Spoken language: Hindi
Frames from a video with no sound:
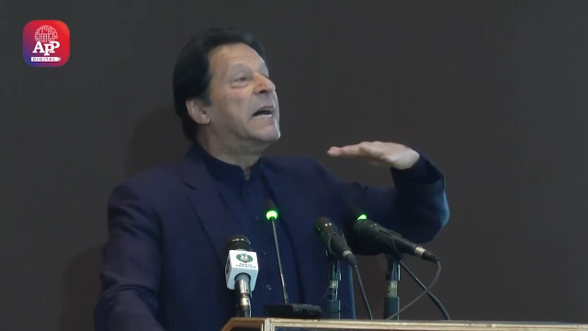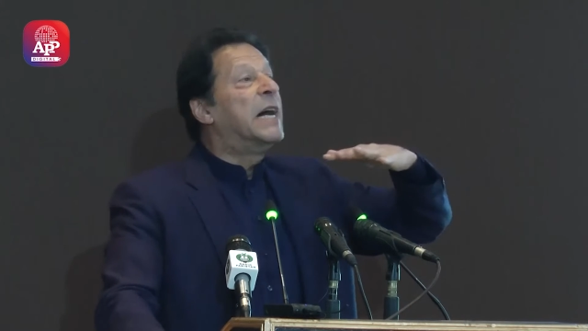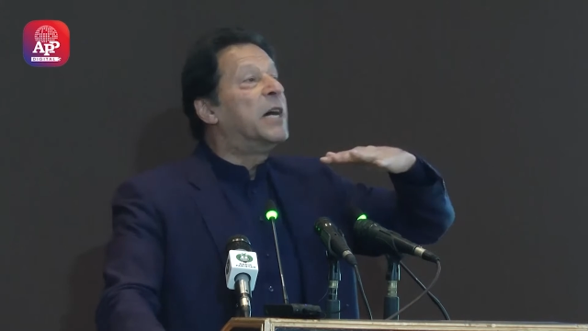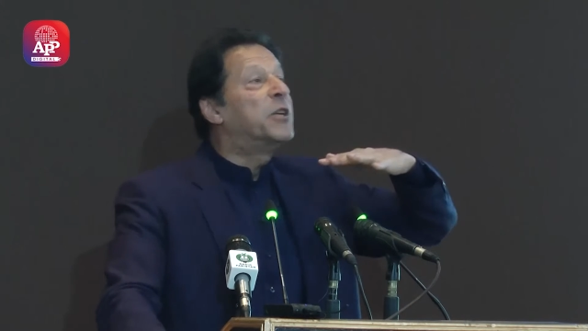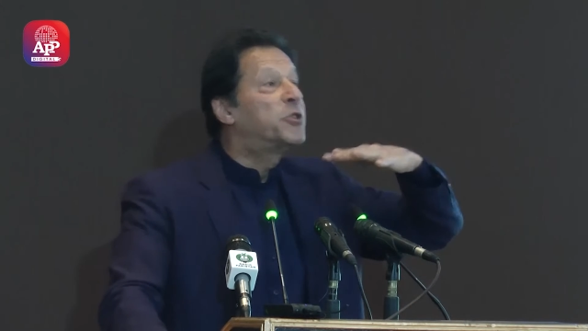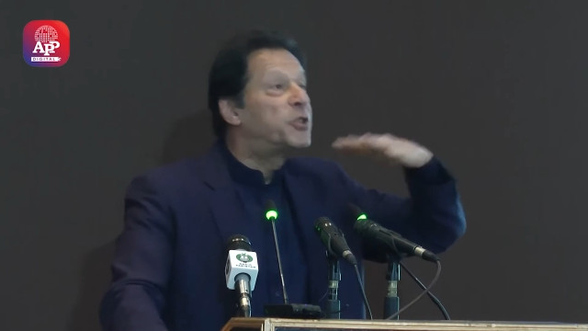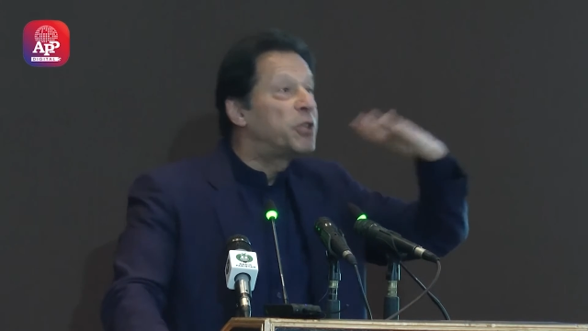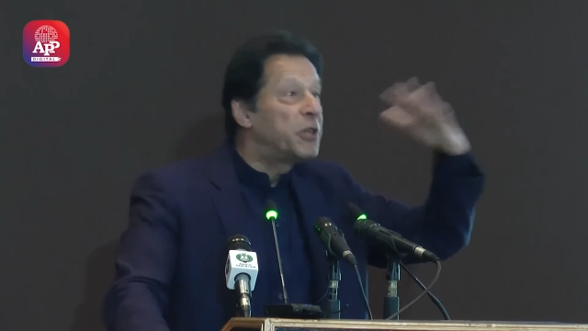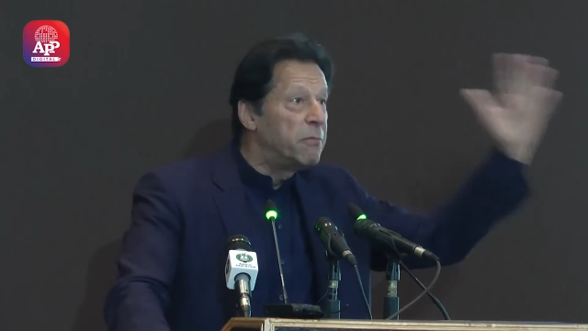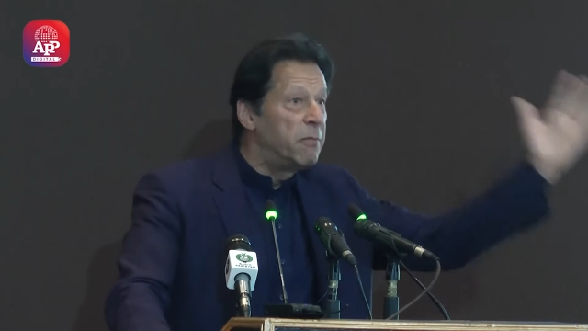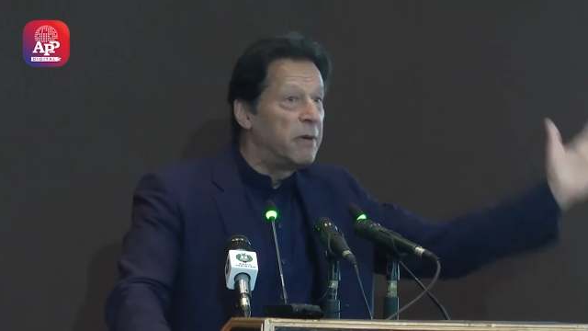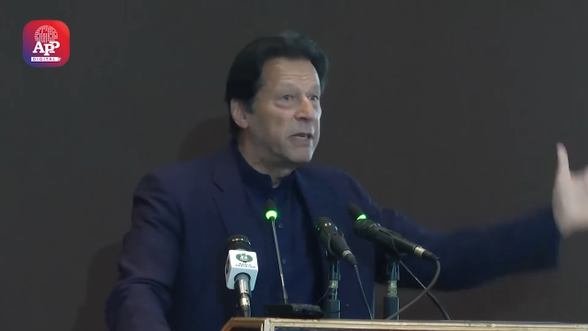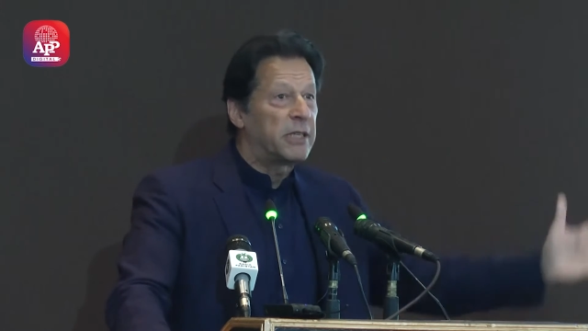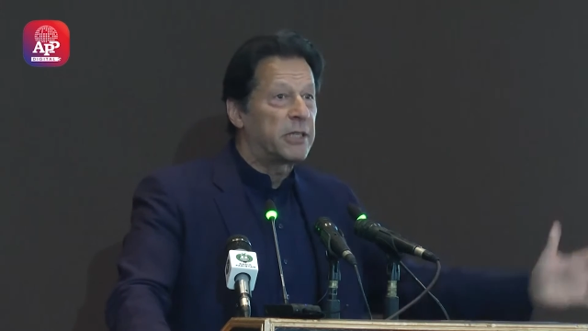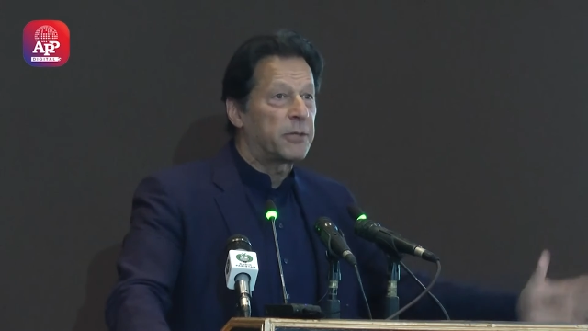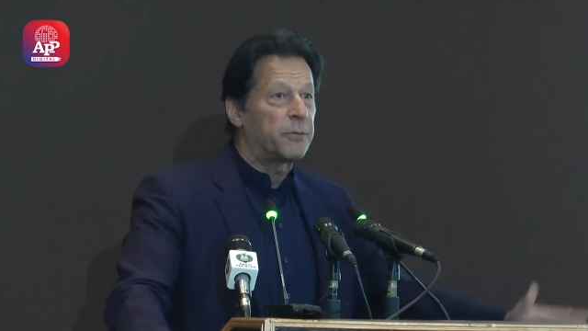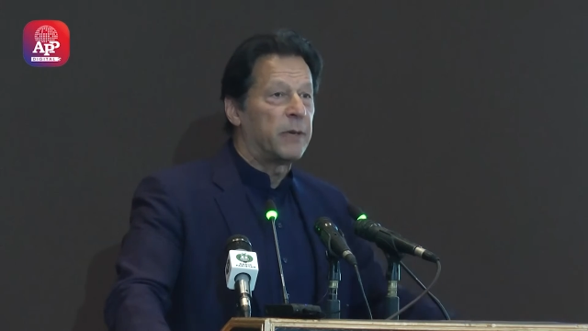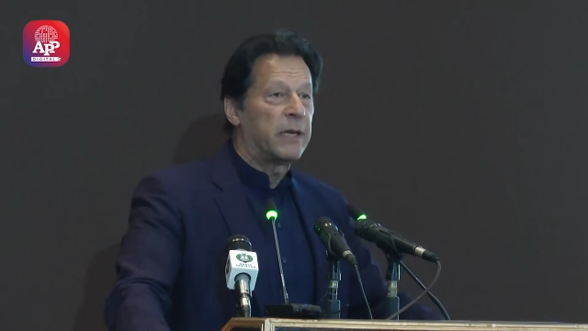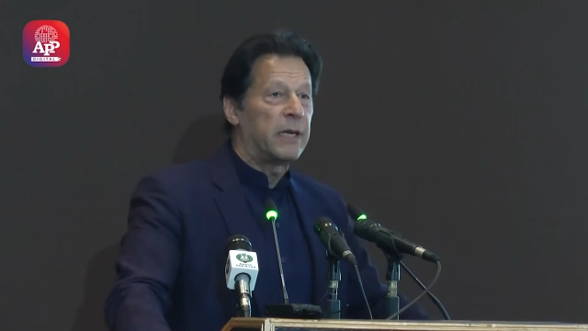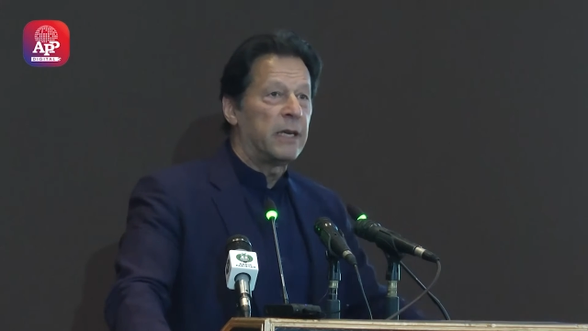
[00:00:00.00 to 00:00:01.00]

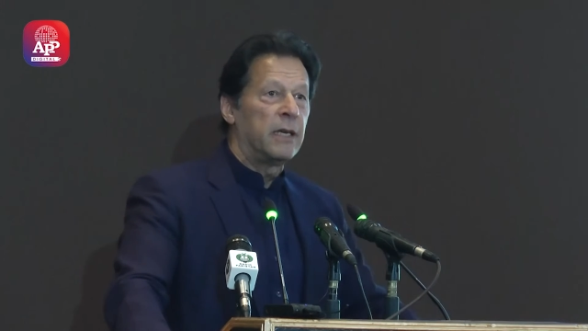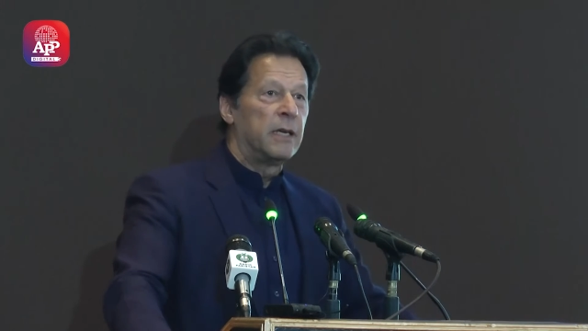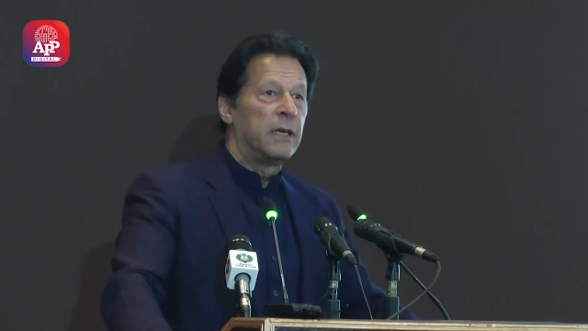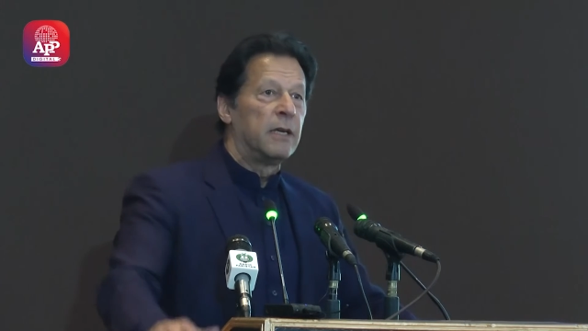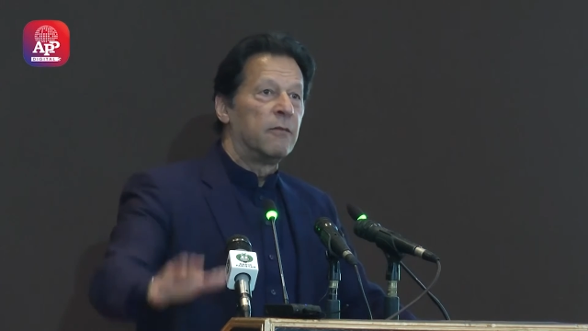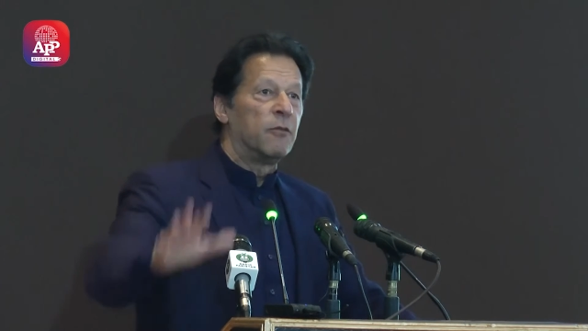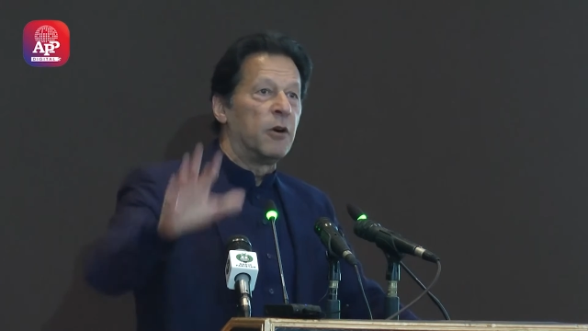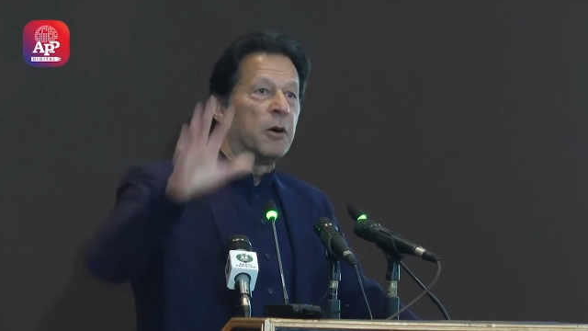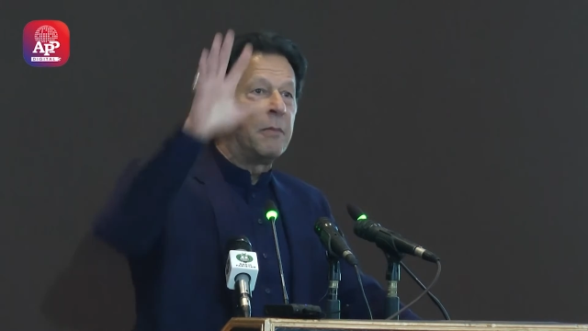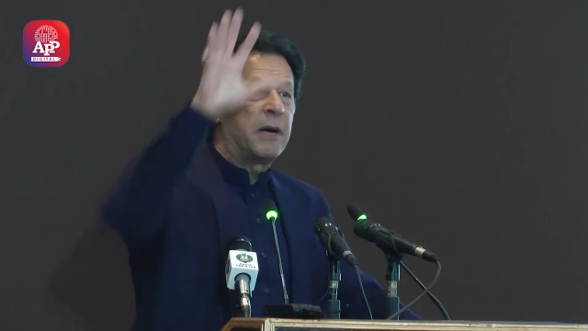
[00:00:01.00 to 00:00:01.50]
अचीवमेंट्स में वो